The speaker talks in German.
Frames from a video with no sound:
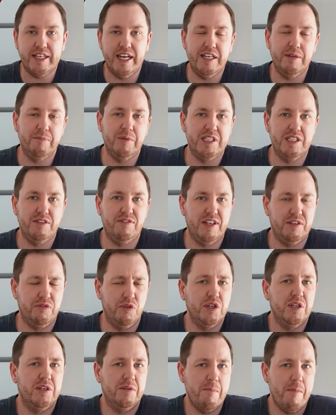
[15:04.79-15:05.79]
hätte man sich vielleicht
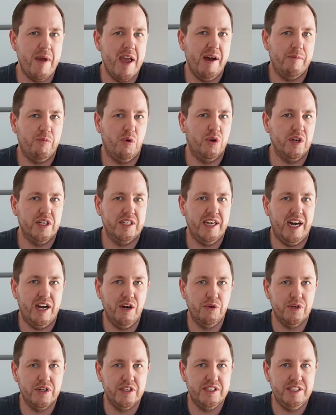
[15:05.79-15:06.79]
wirklich mehr am Original
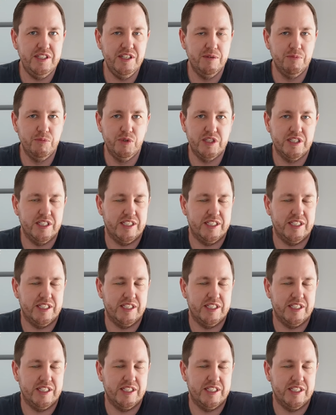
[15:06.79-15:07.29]
orientieren müssen.